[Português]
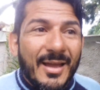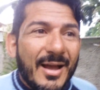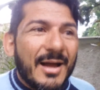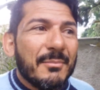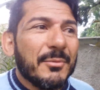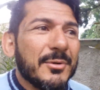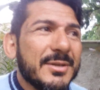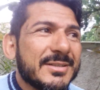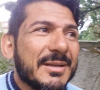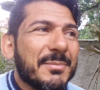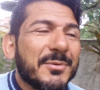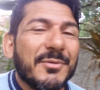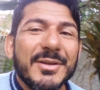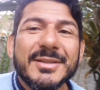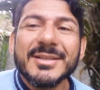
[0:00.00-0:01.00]
Amores,
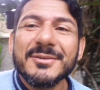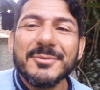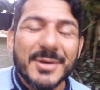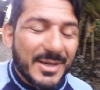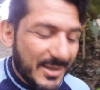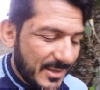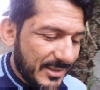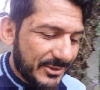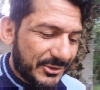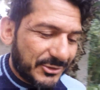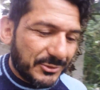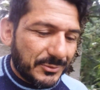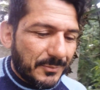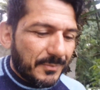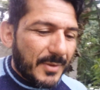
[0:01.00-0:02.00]
aproveitando o
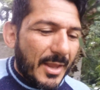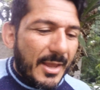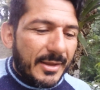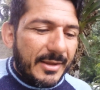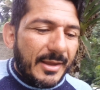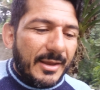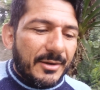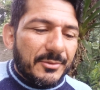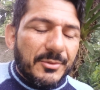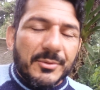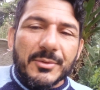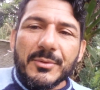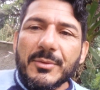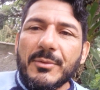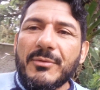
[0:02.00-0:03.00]
gancho,
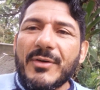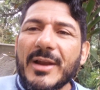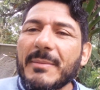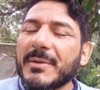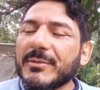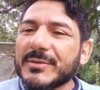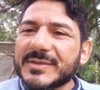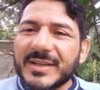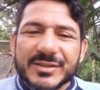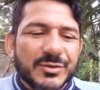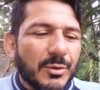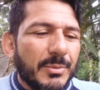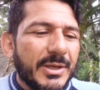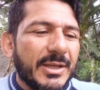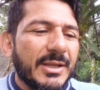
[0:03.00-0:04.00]
quero falar para vocês
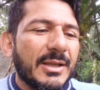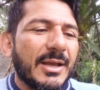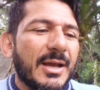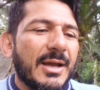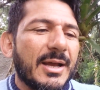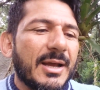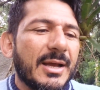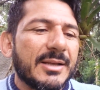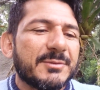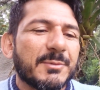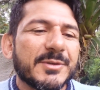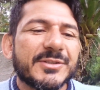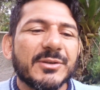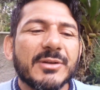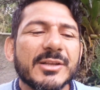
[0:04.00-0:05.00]
sobre a
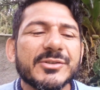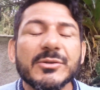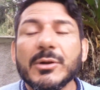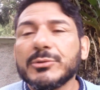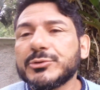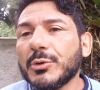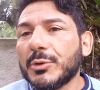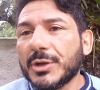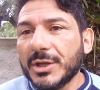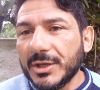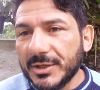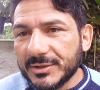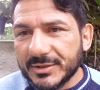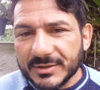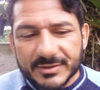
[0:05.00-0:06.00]
Exposição Nacional de
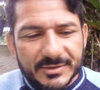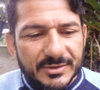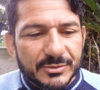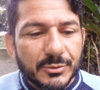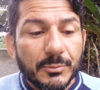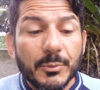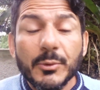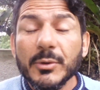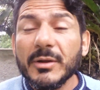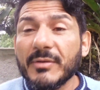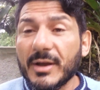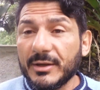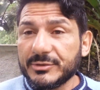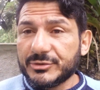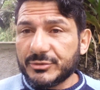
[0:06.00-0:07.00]
Orquídeas do
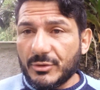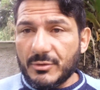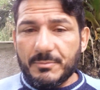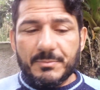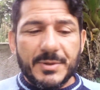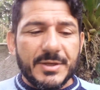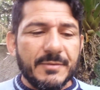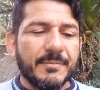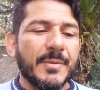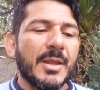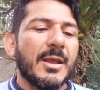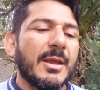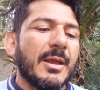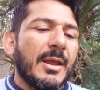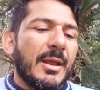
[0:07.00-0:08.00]
Boulevard Shopping,
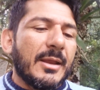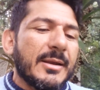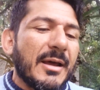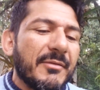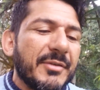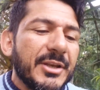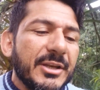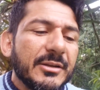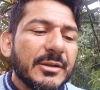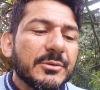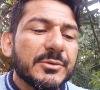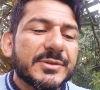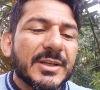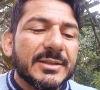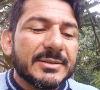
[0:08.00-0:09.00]
na Avenida
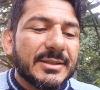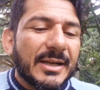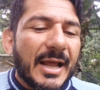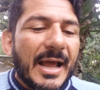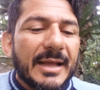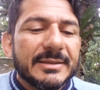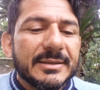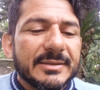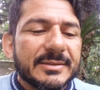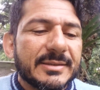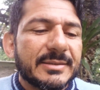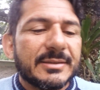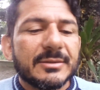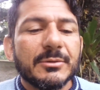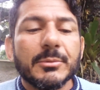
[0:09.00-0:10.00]
dos
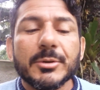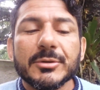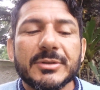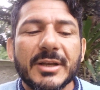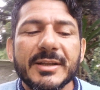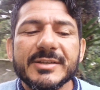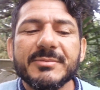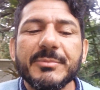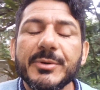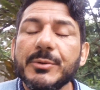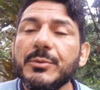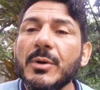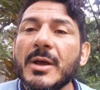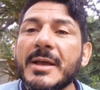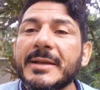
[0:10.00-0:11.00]
Andradas, número
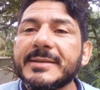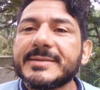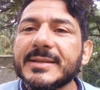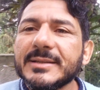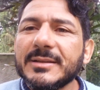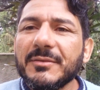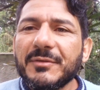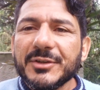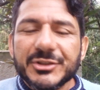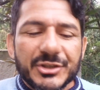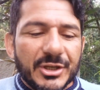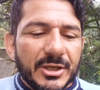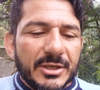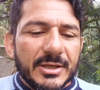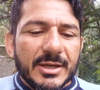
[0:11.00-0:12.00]
3000, Santa
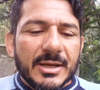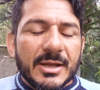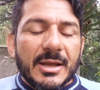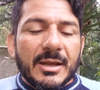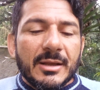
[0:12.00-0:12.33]
Efigênia,